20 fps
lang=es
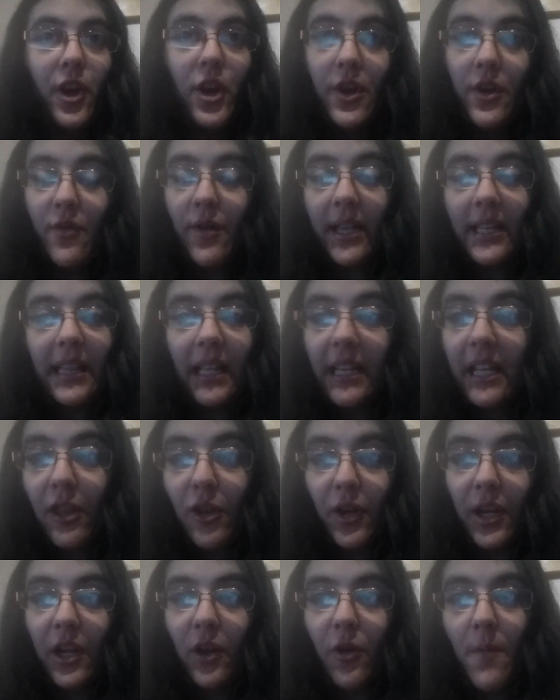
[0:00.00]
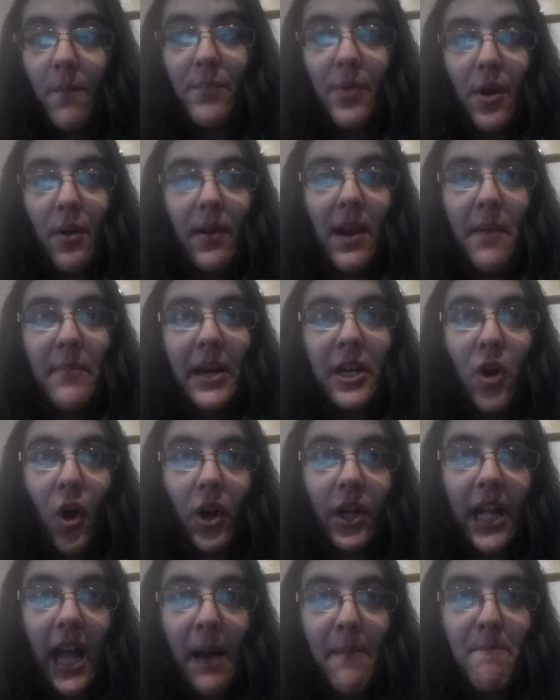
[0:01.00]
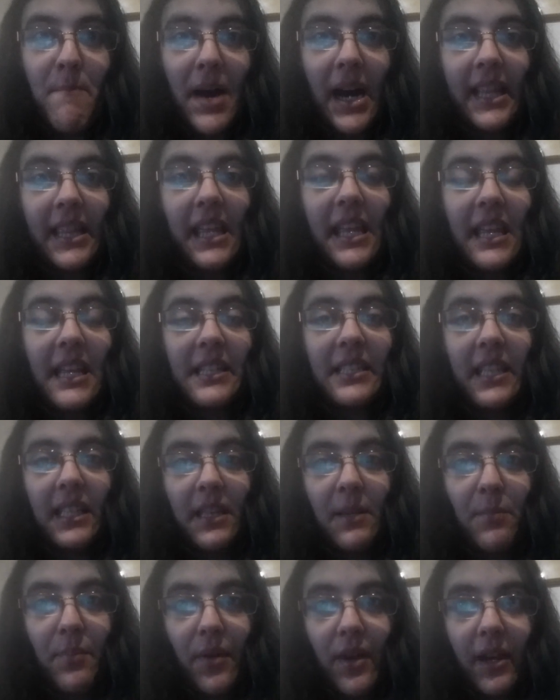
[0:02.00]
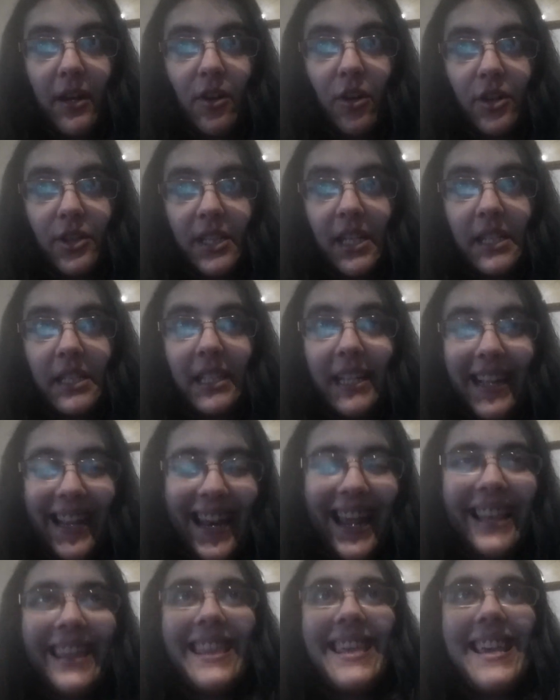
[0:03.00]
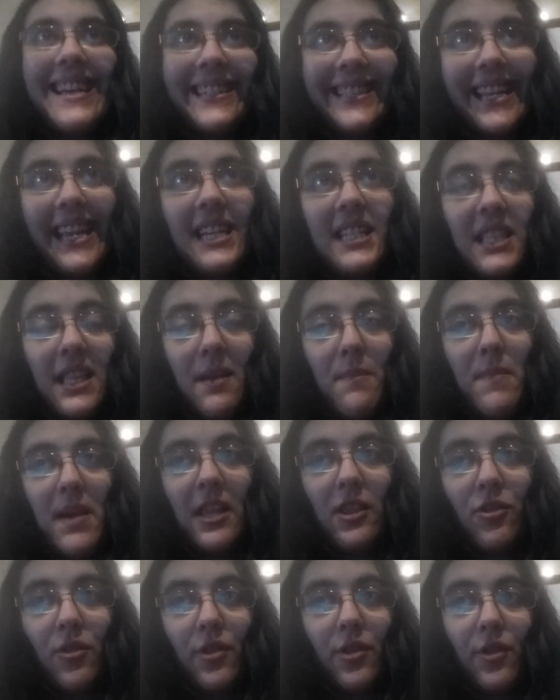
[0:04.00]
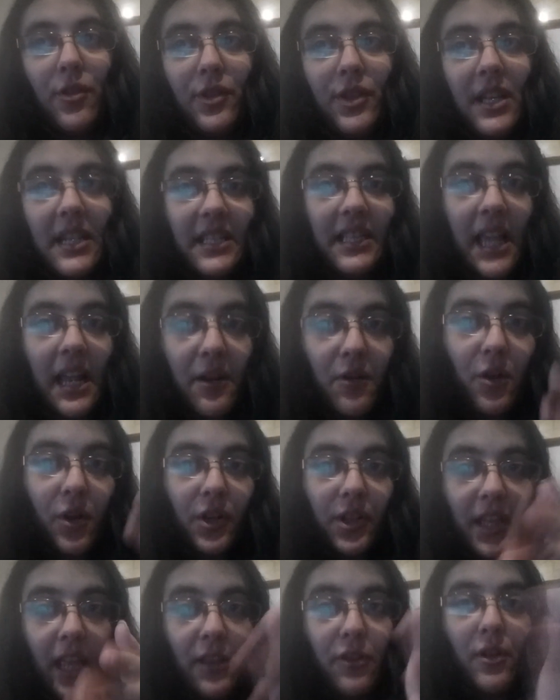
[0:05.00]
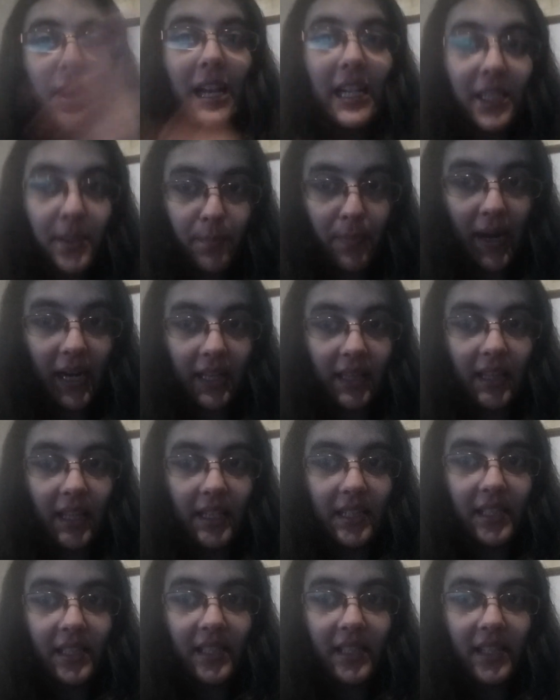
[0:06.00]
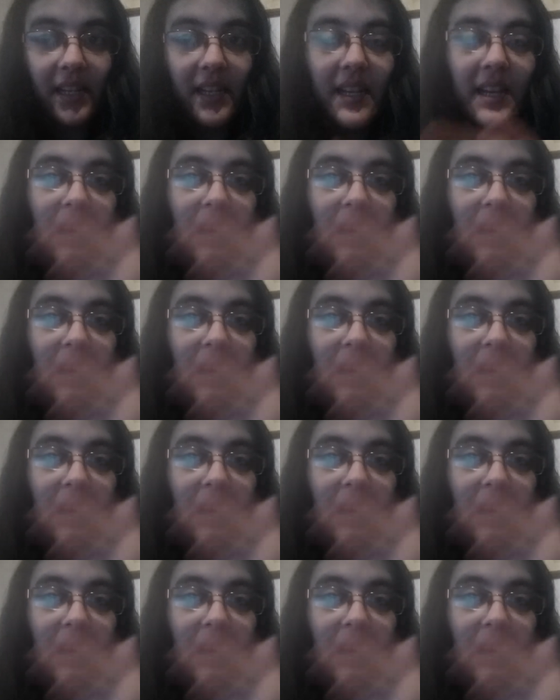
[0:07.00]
no he tenido ningún problema con CanBody y ese tipo de cosas gracias a este método de estar cortando las partes